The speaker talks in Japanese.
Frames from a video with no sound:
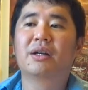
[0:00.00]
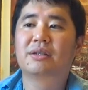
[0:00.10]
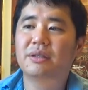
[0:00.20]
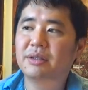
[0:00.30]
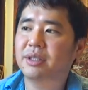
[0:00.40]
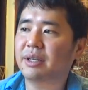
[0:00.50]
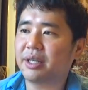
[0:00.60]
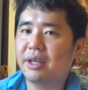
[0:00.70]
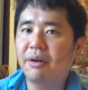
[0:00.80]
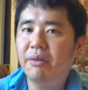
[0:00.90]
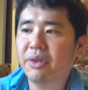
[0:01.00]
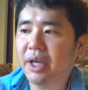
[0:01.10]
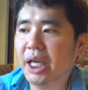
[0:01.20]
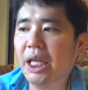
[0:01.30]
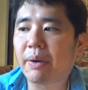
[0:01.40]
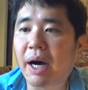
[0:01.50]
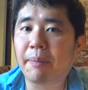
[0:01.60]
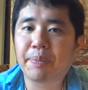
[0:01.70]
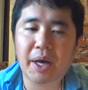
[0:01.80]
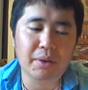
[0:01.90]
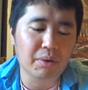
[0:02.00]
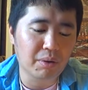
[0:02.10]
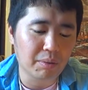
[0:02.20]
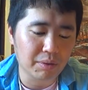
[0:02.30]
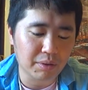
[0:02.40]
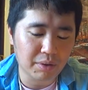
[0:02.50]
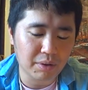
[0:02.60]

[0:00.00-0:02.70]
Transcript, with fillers: クルーズ船は基本的には、あの、